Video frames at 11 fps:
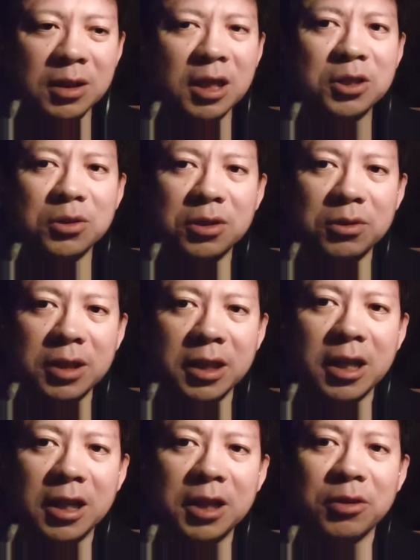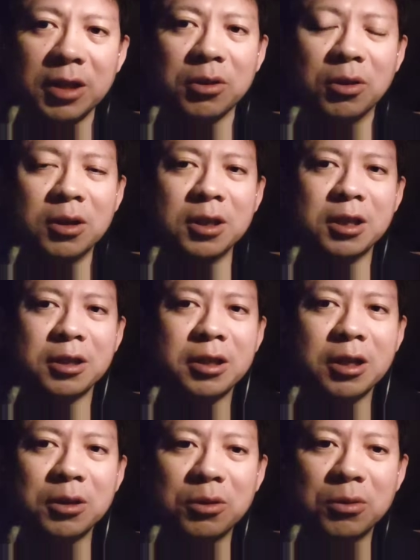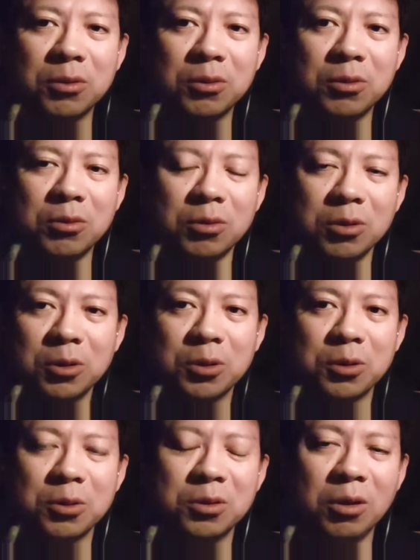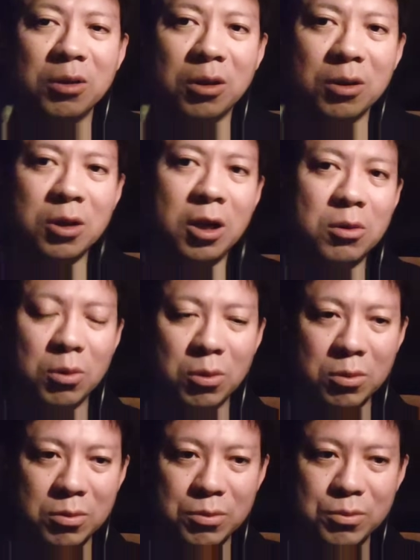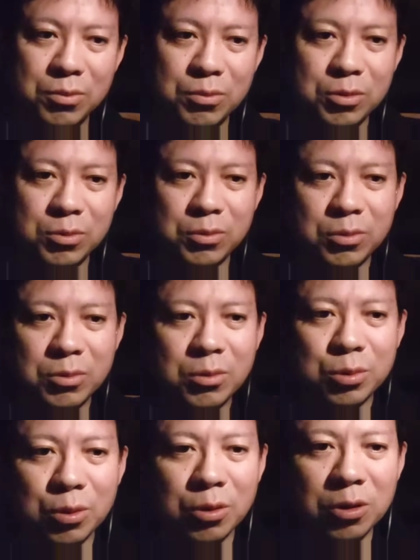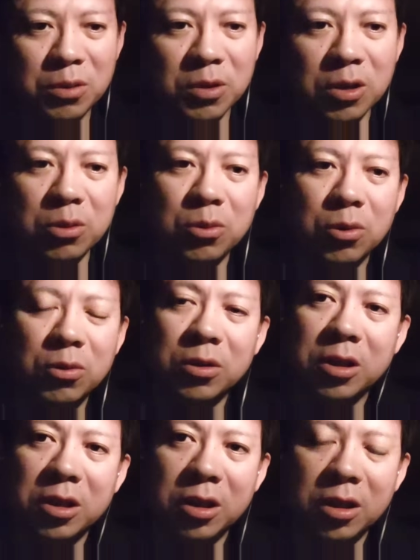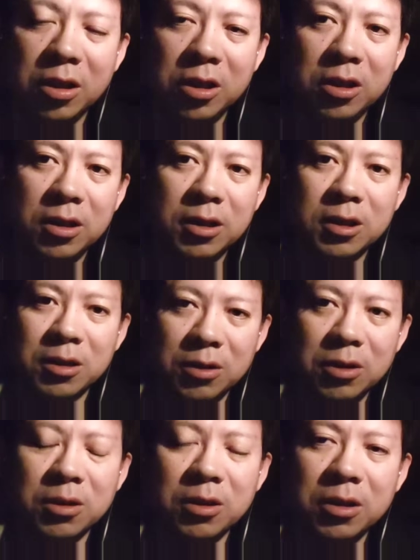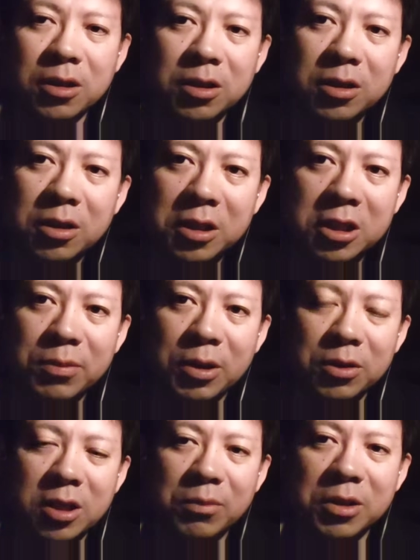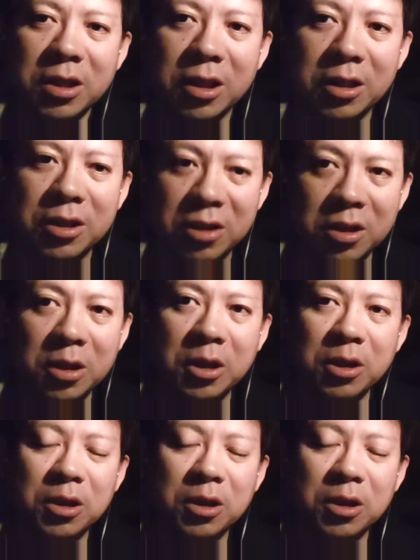体調気をつけていかないとなと。で、あのー、なんか過去、もう、なんかさ、今、今季、ね、えー、一番の寒さなんてね、